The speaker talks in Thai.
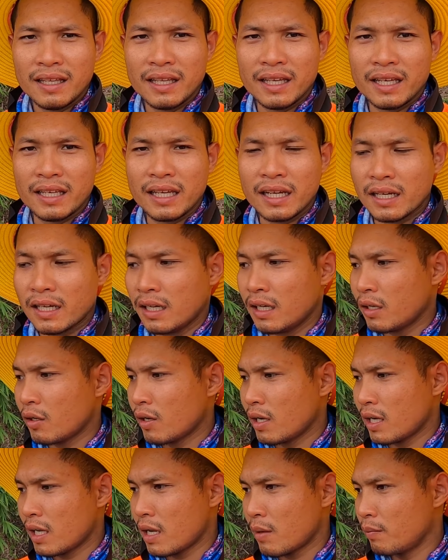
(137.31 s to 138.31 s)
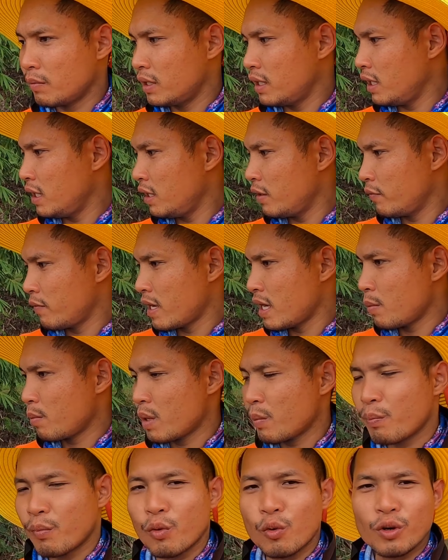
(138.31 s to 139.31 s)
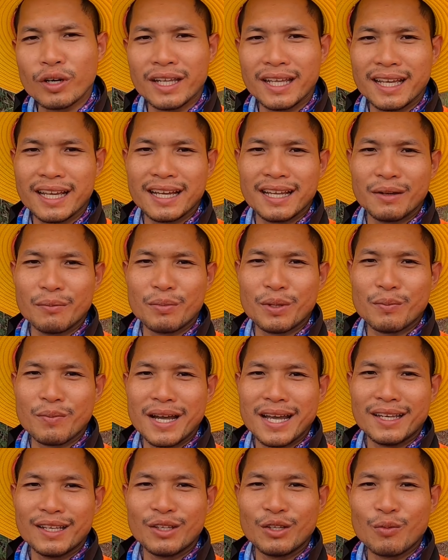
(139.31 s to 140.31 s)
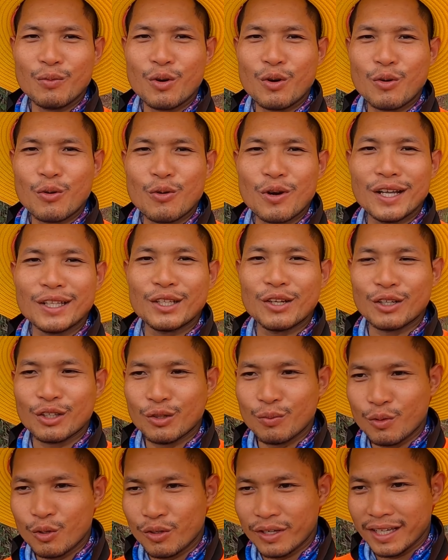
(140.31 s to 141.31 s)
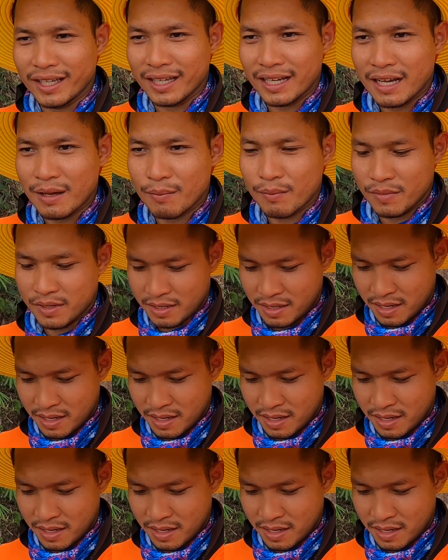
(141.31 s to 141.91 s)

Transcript: เฮ็ดอย่างอื่นก่อนครับตีว่ามาปลูกนี่ก็ประมาณชั่วโมงกว่าสองชั่วโมงเองครับ